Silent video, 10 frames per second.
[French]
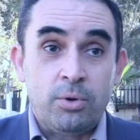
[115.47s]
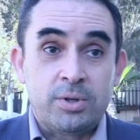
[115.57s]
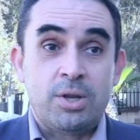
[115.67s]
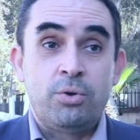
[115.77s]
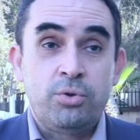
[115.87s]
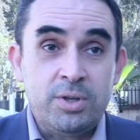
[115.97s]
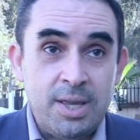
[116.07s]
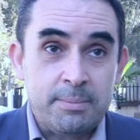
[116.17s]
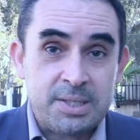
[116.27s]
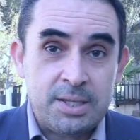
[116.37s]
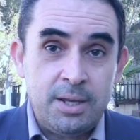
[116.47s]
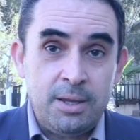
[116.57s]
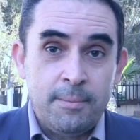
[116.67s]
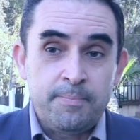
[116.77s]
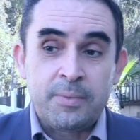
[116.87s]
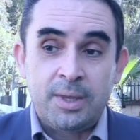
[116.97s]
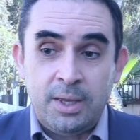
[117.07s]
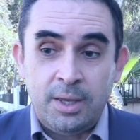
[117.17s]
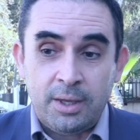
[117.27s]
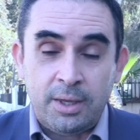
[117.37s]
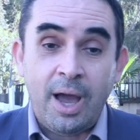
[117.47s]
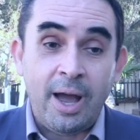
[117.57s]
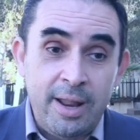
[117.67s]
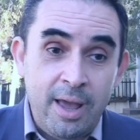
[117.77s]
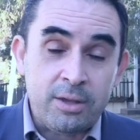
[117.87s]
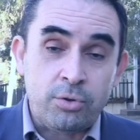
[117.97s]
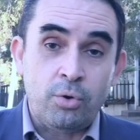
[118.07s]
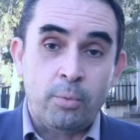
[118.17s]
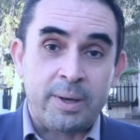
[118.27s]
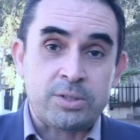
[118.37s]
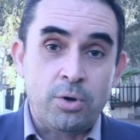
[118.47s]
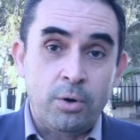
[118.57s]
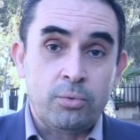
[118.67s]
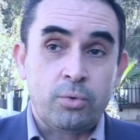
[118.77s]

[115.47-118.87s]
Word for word: Donc c'est le deuxième signe qui, alerte le patient.